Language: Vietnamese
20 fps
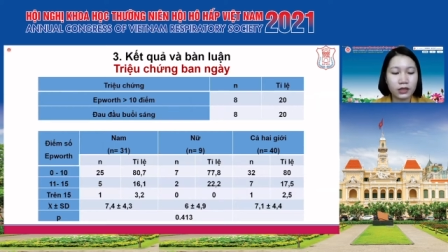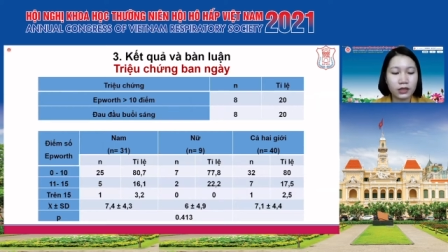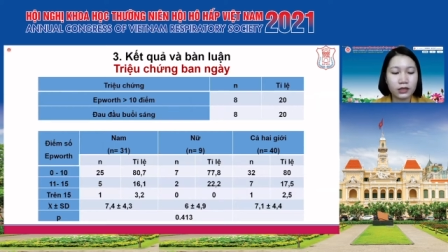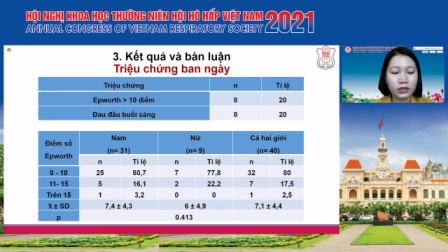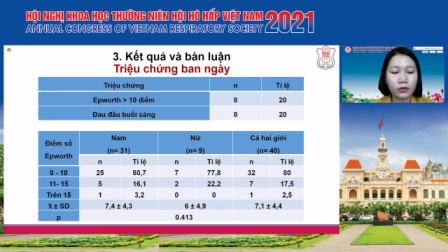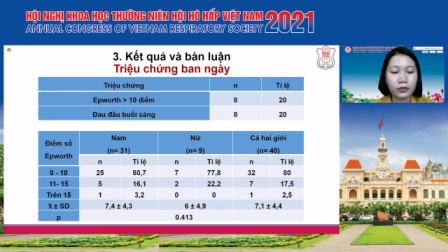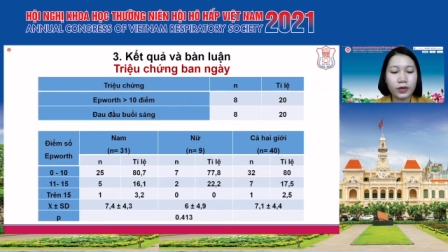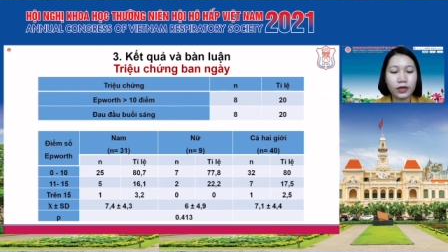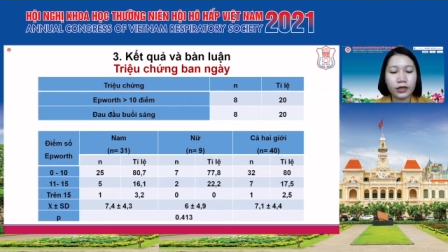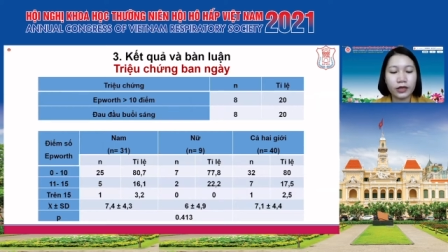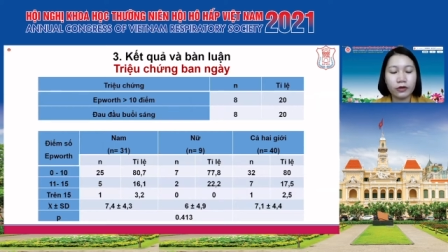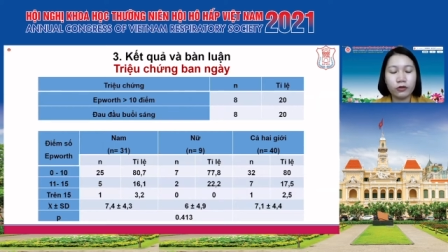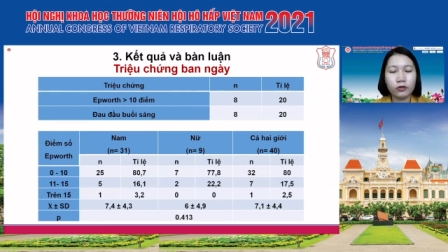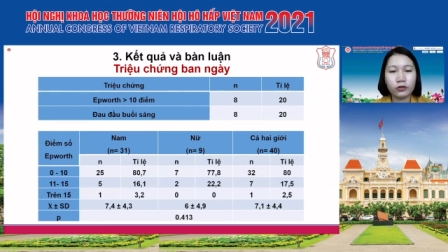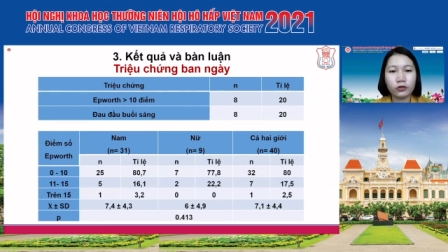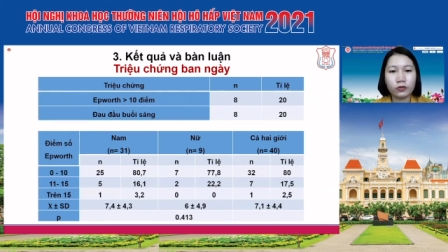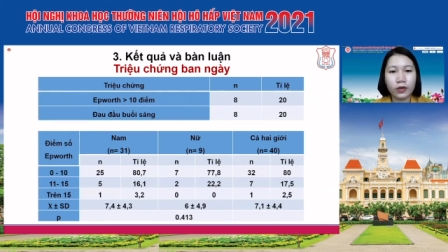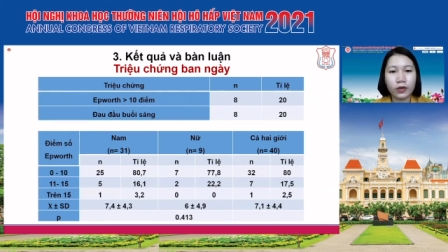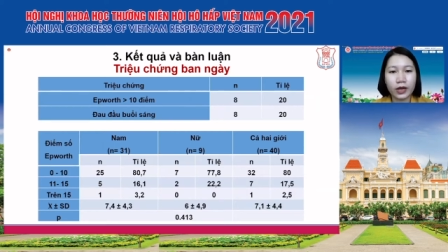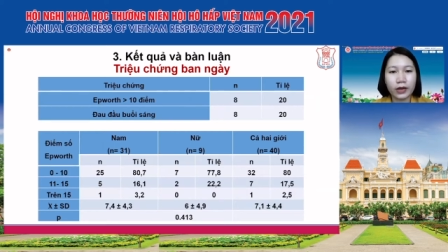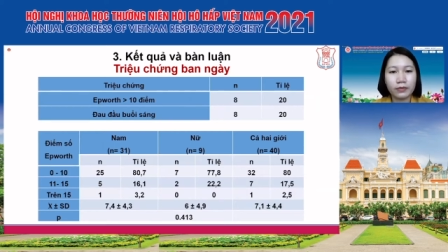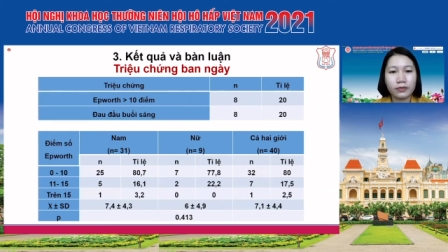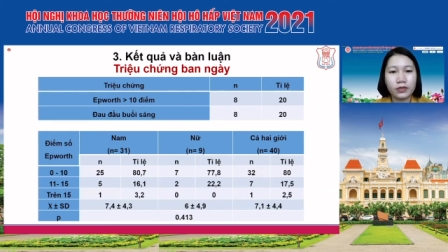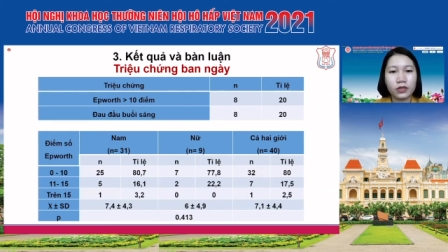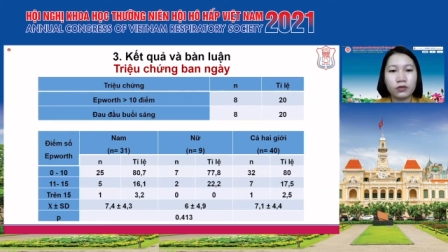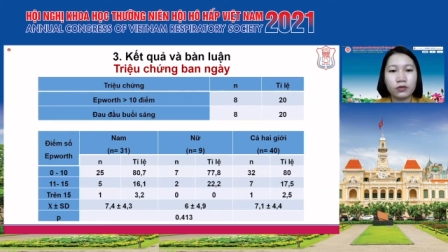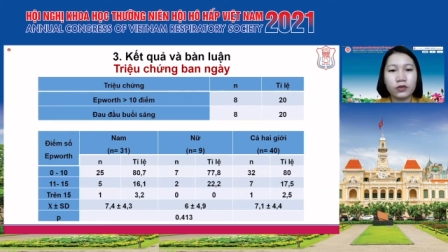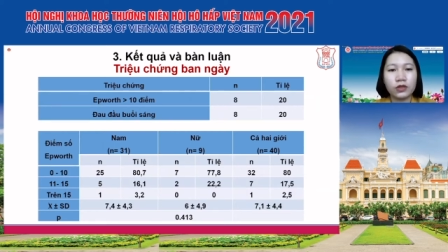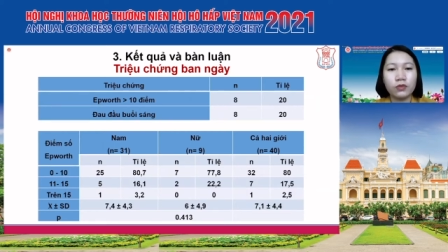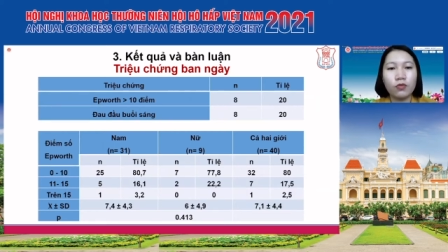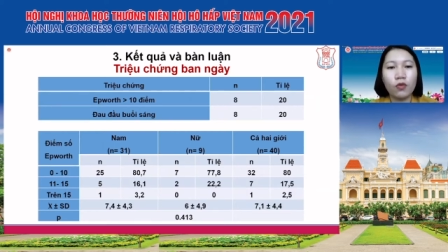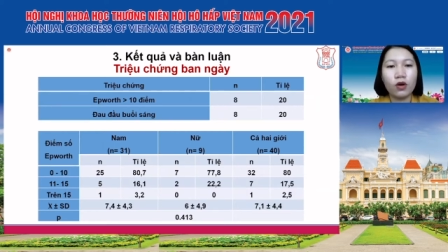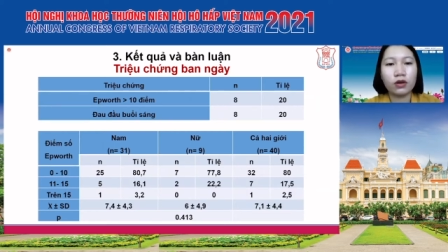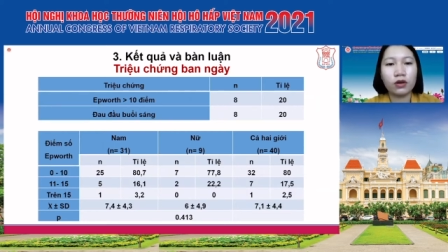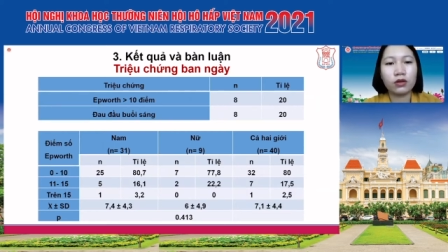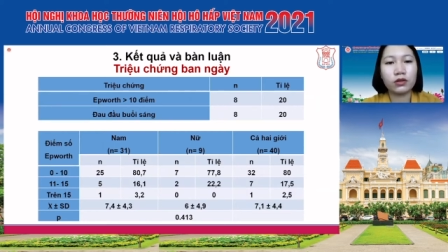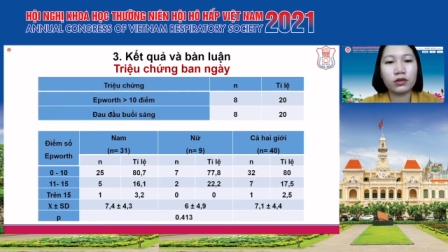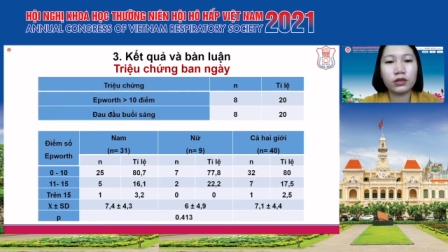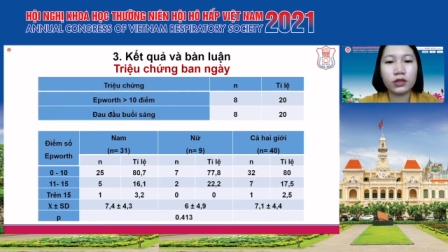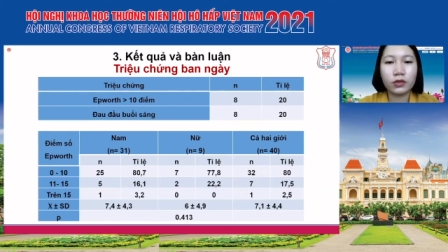Trong nghiên cứu của chúng em triệu chứng buồn
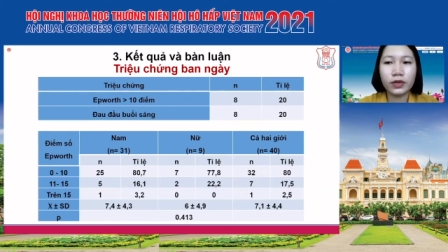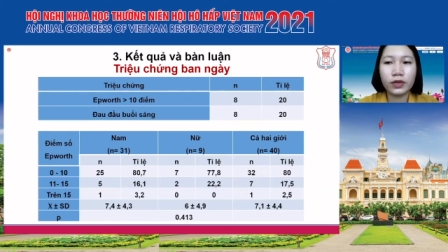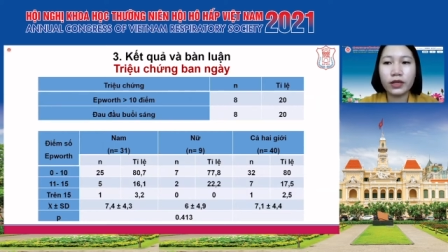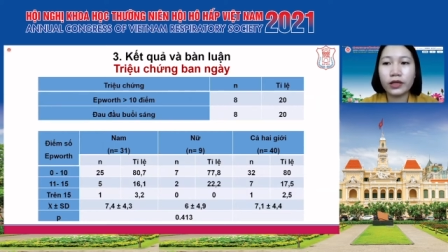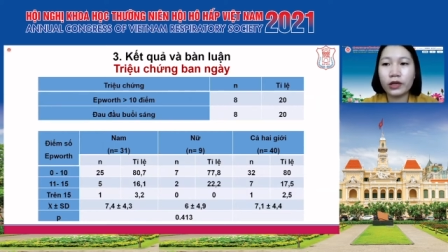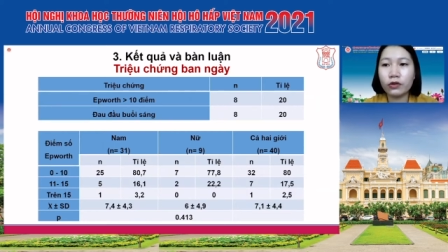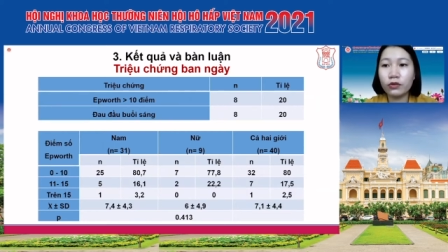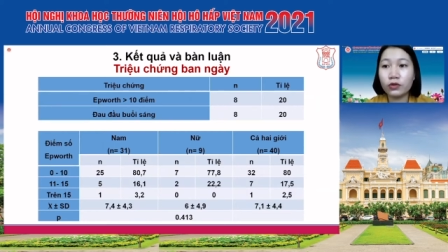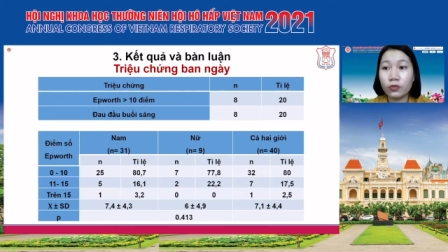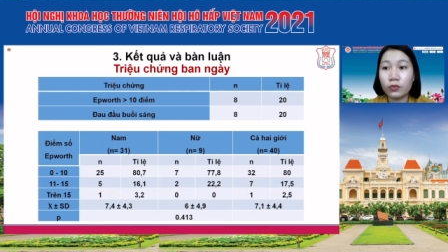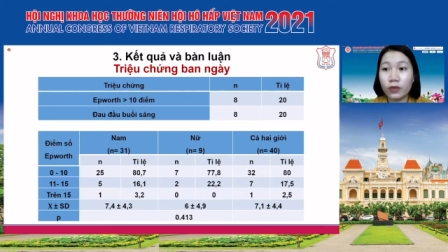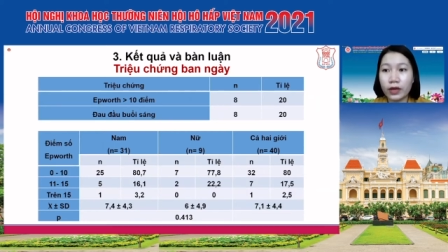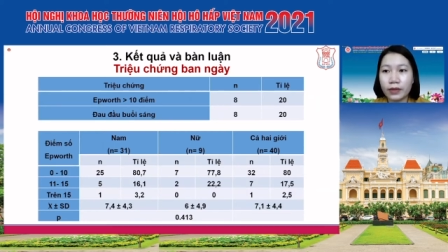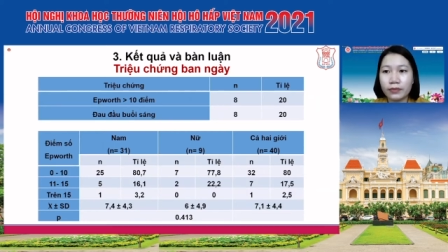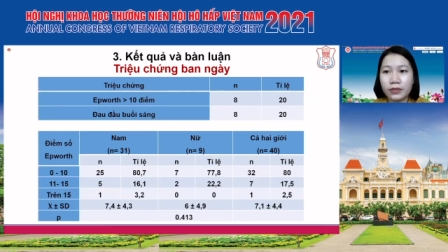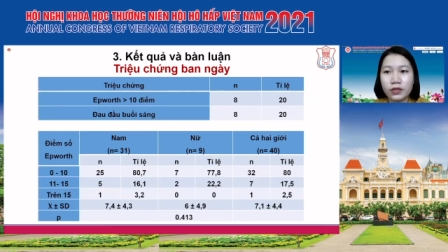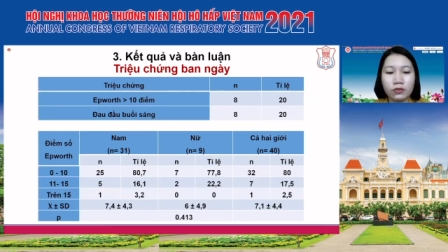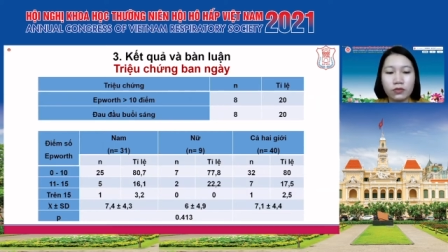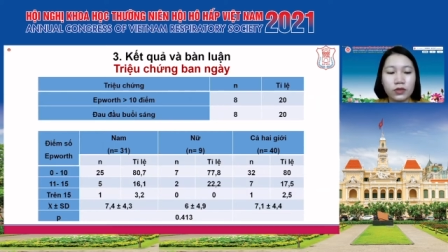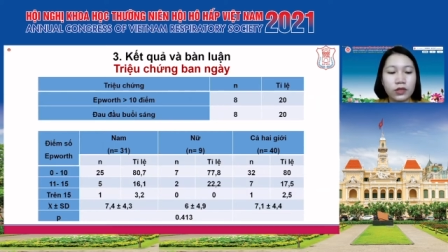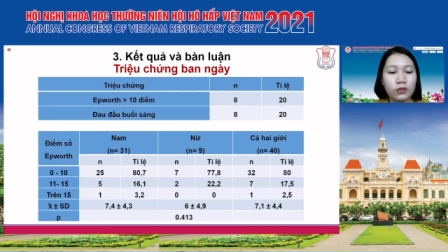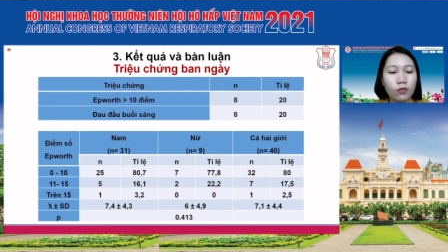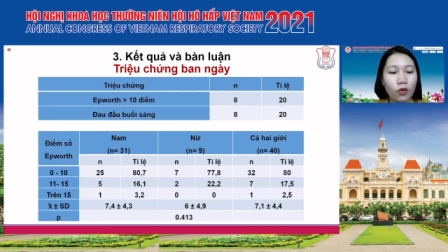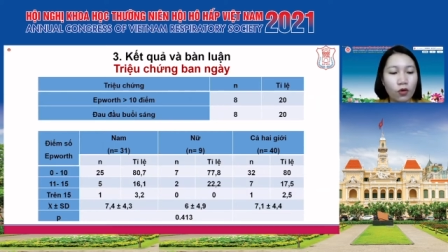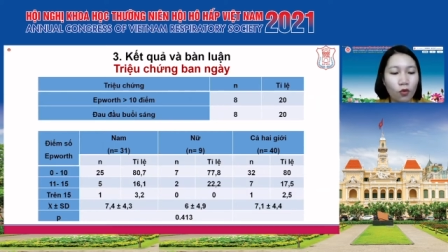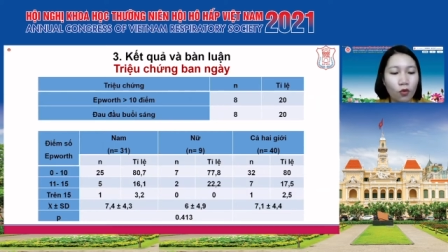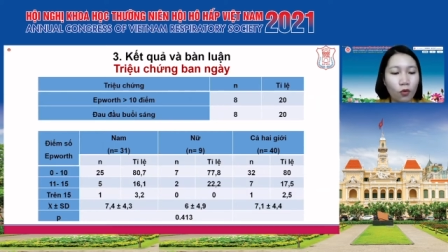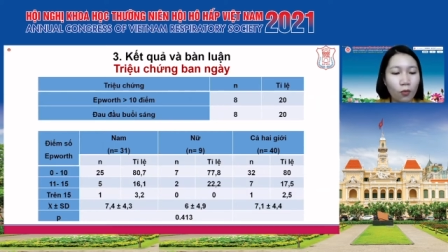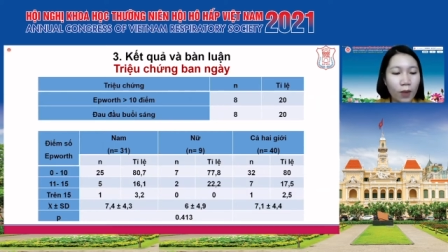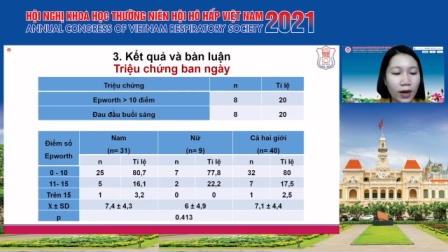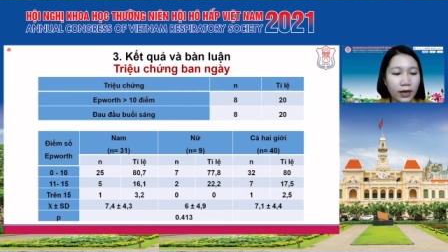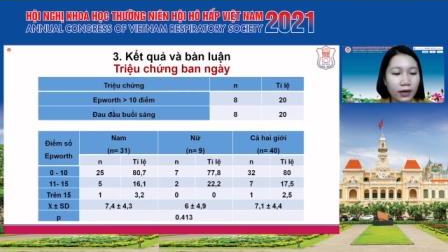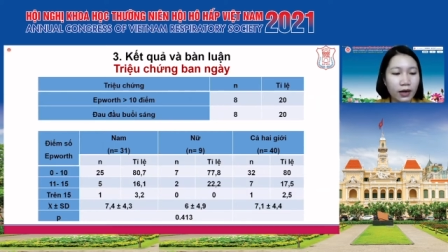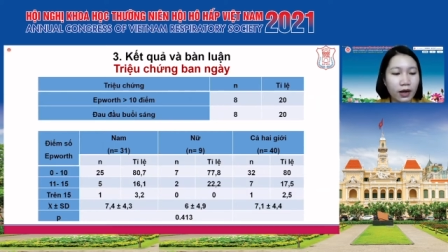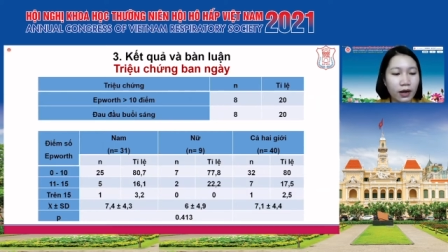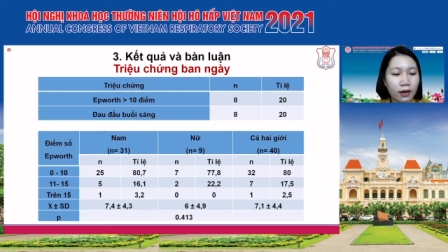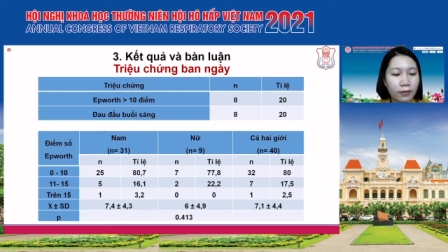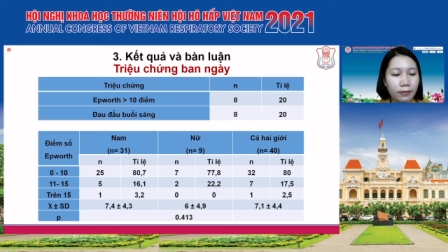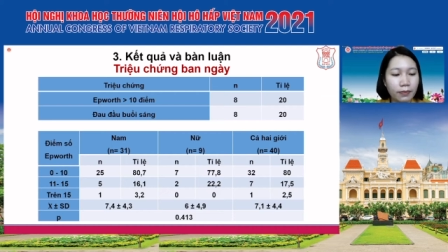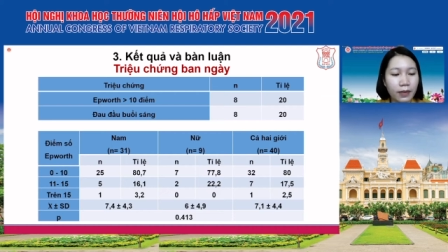trong nghiên cứu của chúng em triệu chứng buồn ngủ ban à,